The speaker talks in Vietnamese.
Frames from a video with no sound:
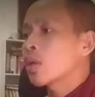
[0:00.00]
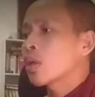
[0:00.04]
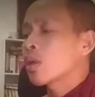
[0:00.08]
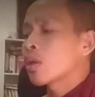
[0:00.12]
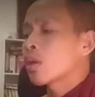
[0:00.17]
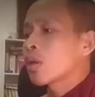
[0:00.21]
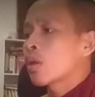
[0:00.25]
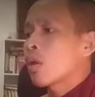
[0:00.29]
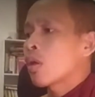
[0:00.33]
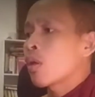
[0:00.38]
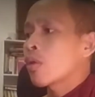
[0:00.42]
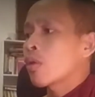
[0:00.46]

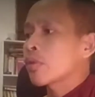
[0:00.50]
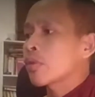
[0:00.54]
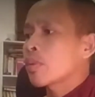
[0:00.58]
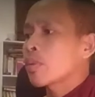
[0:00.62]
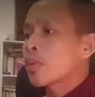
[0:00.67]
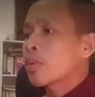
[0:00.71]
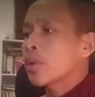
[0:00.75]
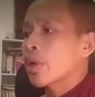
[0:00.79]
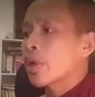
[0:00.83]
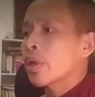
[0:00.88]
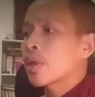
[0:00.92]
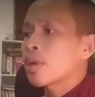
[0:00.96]
học tập
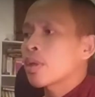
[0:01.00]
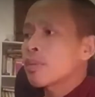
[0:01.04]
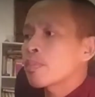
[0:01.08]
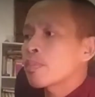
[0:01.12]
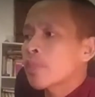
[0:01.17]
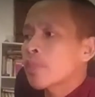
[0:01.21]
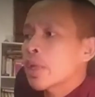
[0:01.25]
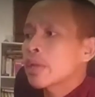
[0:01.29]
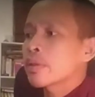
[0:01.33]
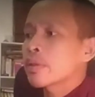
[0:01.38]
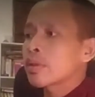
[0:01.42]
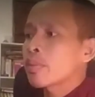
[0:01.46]
khé bài
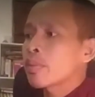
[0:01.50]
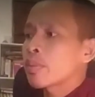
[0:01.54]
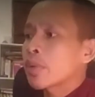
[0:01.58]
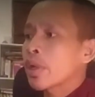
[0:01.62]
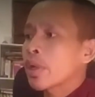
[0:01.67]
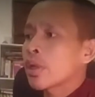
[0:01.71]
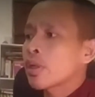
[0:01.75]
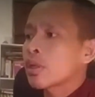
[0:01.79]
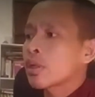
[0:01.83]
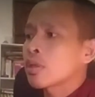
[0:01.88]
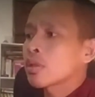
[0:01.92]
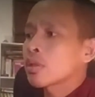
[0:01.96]
tập
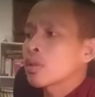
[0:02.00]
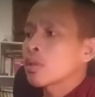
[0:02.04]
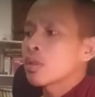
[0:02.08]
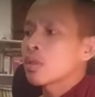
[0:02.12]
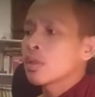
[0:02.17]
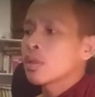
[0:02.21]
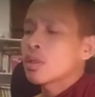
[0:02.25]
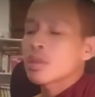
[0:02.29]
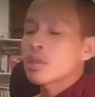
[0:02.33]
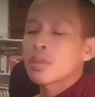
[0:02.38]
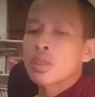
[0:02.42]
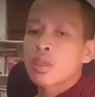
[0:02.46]
khé
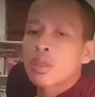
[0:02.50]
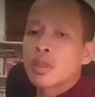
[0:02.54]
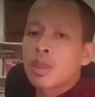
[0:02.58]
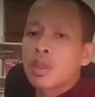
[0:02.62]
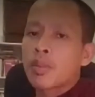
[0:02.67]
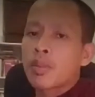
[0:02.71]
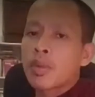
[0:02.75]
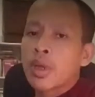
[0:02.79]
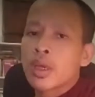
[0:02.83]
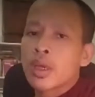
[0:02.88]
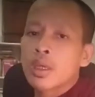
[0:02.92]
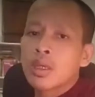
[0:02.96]
chất sập
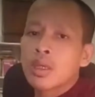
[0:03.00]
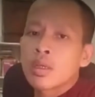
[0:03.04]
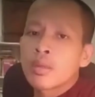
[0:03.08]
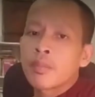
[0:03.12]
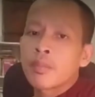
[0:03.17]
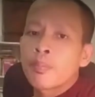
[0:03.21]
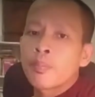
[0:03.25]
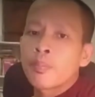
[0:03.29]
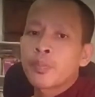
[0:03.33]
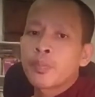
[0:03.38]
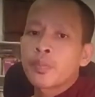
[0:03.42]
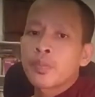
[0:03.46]
khay
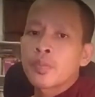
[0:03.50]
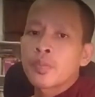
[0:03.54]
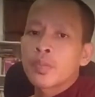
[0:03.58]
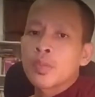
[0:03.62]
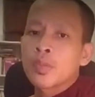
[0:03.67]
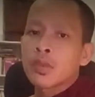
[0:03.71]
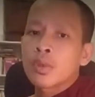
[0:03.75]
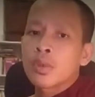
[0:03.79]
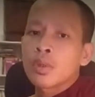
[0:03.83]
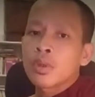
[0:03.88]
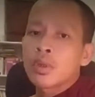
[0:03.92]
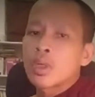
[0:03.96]

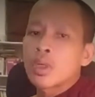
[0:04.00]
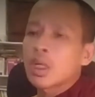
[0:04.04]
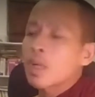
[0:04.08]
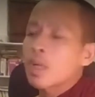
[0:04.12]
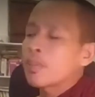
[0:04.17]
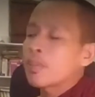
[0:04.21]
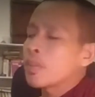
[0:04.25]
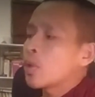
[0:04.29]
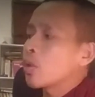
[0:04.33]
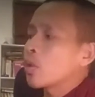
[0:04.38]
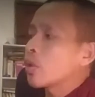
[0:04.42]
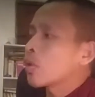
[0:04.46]
rực
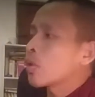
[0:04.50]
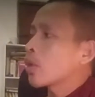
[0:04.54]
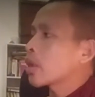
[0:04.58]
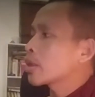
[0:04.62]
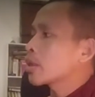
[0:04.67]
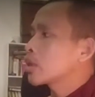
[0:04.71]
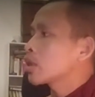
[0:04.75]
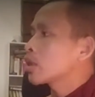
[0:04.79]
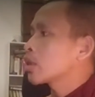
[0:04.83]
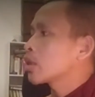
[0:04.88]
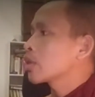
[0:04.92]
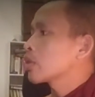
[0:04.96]
bồ rót giờ
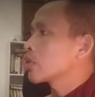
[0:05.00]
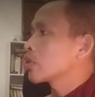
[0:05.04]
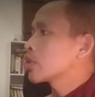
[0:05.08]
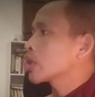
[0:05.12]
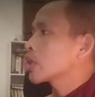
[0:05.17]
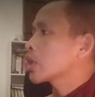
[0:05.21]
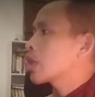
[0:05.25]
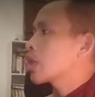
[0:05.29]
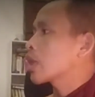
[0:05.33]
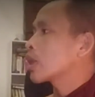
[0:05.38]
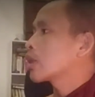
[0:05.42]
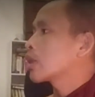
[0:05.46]
nó chất
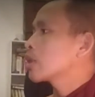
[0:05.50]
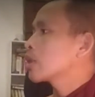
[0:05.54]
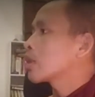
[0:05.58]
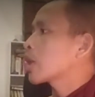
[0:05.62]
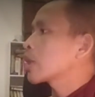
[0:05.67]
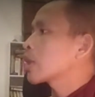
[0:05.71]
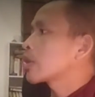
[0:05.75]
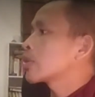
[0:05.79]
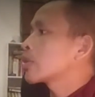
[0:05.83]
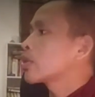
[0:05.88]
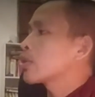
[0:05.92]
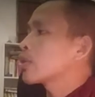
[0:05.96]
đằng rương ai cái
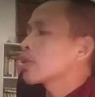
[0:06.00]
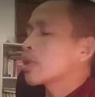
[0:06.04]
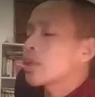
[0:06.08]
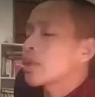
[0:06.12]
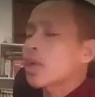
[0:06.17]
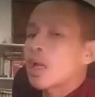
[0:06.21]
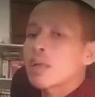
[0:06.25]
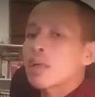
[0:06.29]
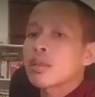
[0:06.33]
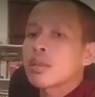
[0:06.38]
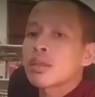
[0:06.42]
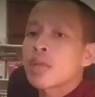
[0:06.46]
chôn cái à
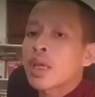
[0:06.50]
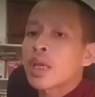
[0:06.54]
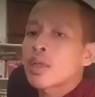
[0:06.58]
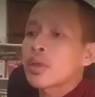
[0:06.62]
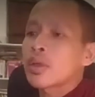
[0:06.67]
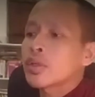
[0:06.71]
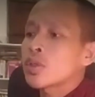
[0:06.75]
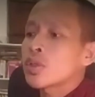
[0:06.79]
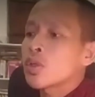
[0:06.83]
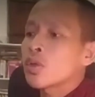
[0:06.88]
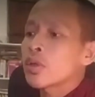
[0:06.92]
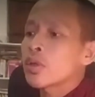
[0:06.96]
rương ai cái
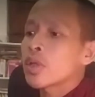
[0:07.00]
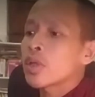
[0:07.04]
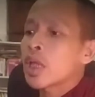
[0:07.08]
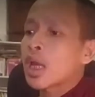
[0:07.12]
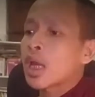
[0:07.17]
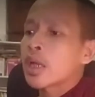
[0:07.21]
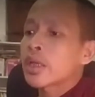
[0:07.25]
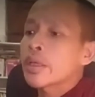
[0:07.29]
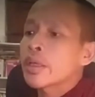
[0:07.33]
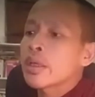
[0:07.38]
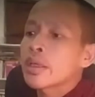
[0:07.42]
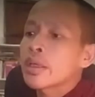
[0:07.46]
chôn cái à
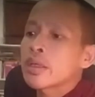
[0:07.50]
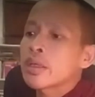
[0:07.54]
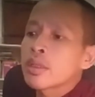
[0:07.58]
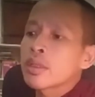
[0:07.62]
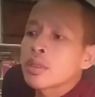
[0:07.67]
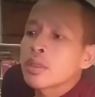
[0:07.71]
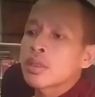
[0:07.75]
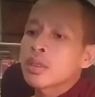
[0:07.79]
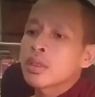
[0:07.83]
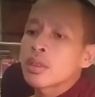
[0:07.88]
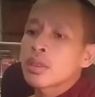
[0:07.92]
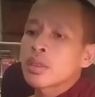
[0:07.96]
kê
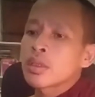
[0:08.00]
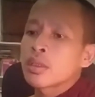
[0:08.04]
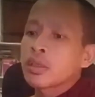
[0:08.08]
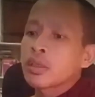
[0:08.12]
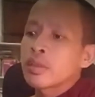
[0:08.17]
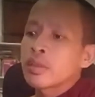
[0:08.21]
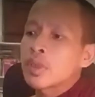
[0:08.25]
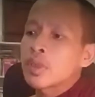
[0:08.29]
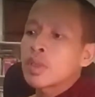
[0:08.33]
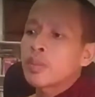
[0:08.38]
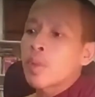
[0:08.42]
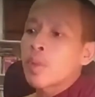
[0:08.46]

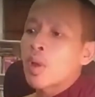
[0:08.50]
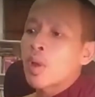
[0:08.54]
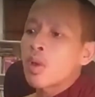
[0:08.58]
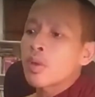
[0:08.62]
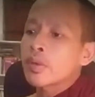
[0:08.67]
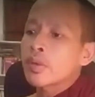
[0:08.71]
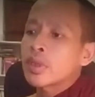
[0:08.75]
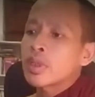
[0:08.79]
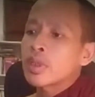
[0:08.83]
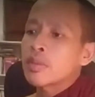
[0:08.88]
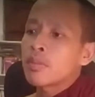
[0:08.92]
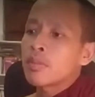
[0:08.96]
xì bà học
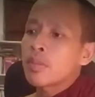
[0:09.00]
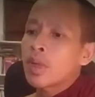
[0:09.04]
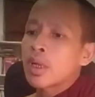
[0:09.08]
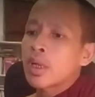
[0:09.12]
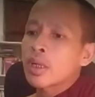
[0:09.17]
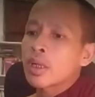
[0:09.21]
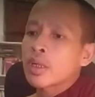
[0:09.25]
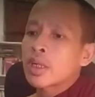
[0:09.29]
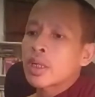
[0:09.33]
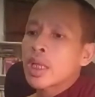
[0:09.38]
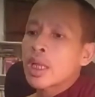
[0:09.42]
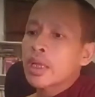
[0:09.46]
xì bờ cái
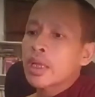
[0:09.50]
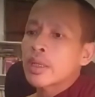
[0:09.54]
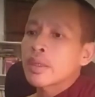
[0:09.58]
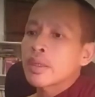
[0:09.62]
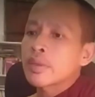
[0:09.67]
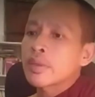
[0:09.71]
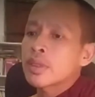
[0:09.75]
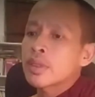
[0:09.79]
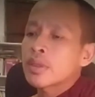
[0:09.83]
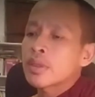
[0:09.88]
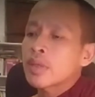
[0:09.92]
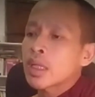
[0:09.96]
đẻ kê
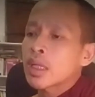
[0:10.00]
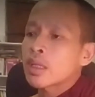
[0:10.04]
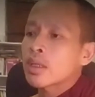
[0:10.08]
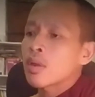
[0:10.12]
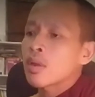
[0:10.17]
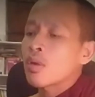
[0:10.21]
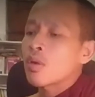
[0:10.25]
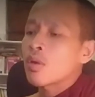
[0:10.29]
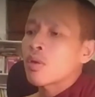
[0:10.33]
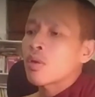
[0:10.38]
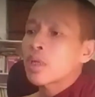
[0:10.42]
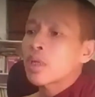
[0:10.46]
xì sạch
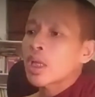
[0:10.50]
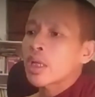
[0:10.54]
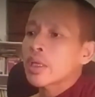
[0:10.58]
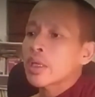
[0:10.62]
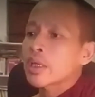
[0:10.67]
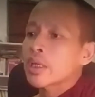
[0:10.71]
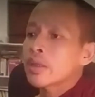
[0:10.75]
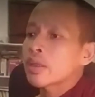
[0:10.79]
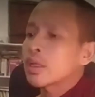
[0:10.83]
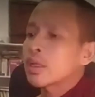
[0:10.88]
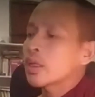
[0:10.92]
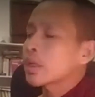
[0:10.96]
cô cái đẻ kê
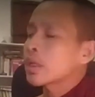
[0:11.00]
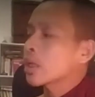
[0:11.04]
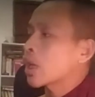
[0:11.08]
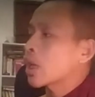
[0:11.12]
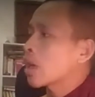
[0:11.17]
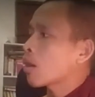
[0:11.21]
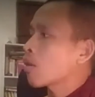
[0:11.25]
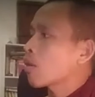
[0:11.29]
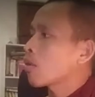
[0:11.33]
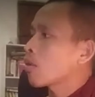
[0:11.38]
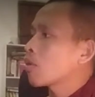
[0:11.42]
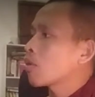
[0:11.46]
xịt khao